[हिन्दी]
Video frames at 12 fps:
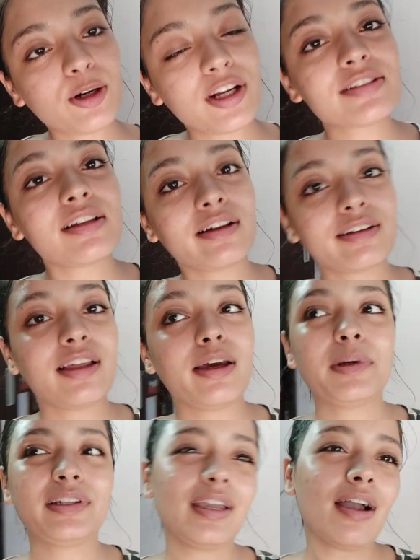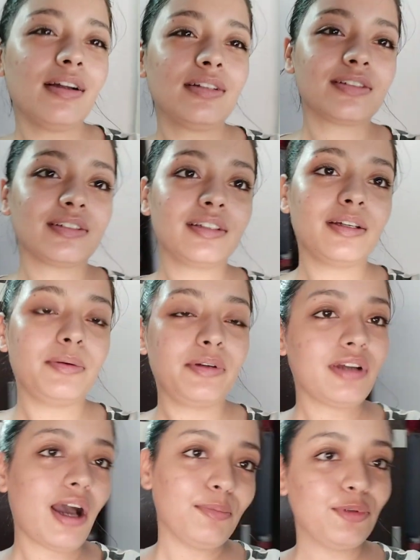थोड़ा सा लगता है बट क्या कर सकते
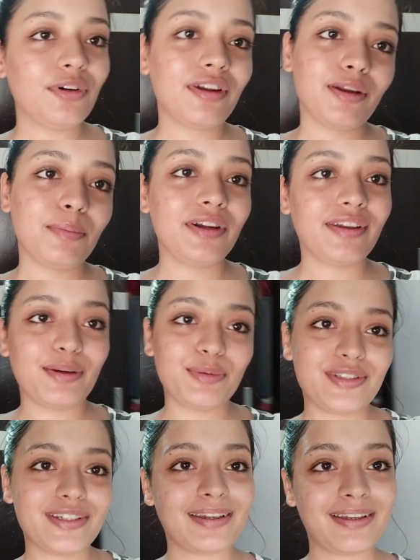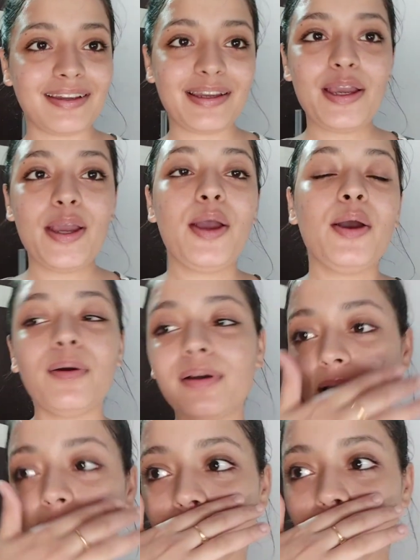हैं काम तो करना पड़ेगा मुझे
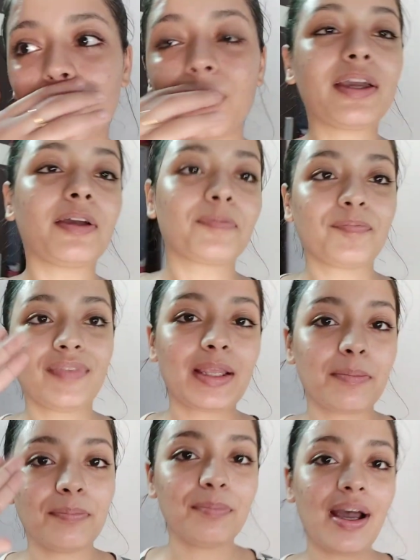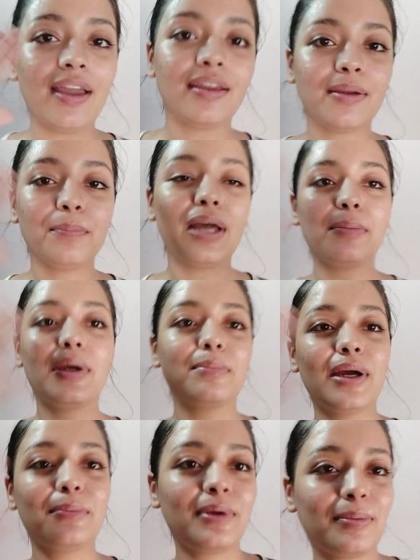ओके बाय बाय बाय बाय